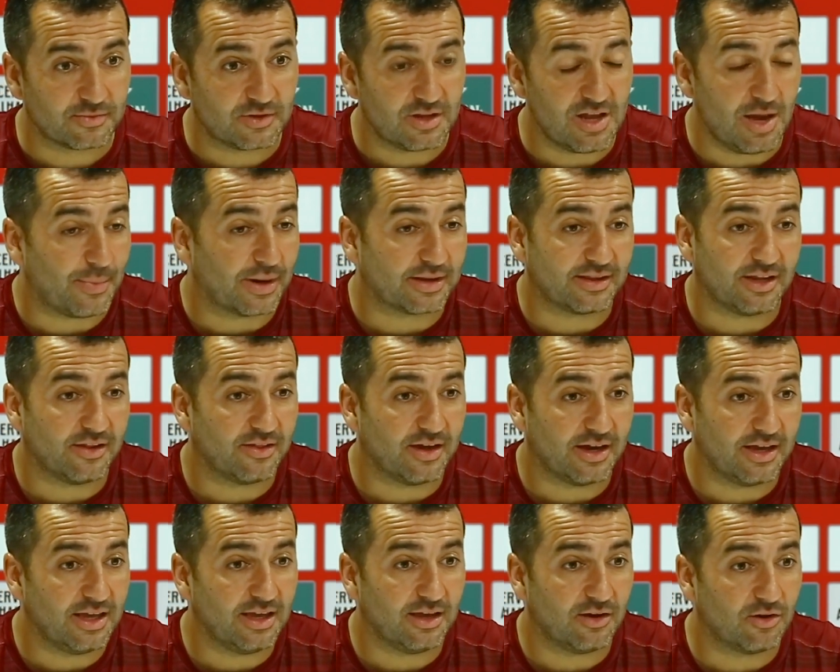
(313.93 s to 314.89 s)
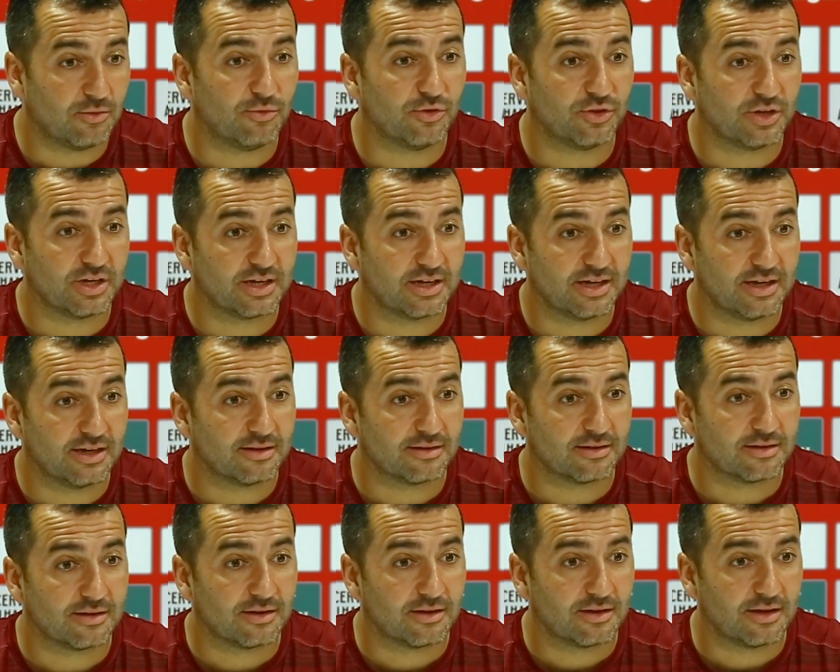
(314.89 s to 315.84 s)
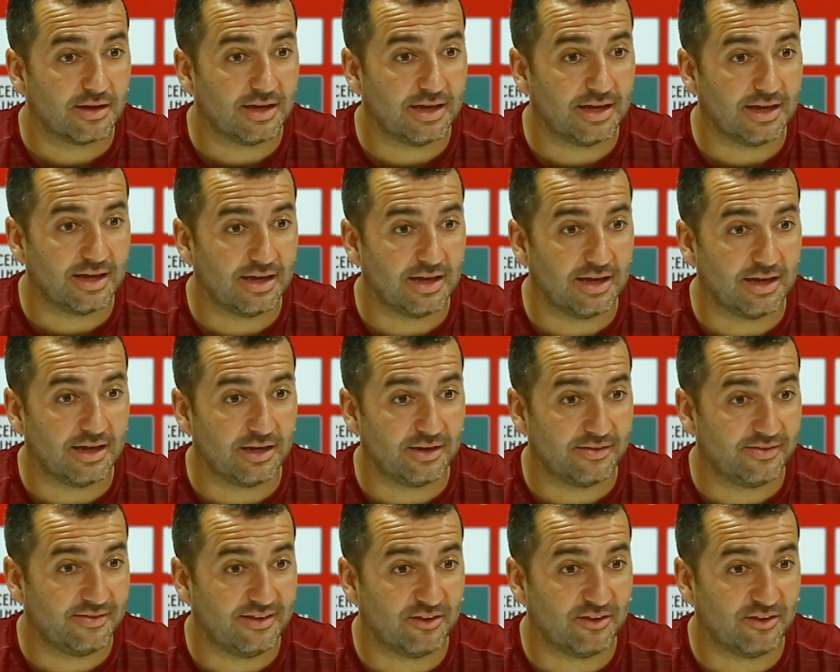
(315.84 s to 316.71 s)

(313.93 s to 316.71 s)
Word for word: Y a partir de ahí, como dije, eh,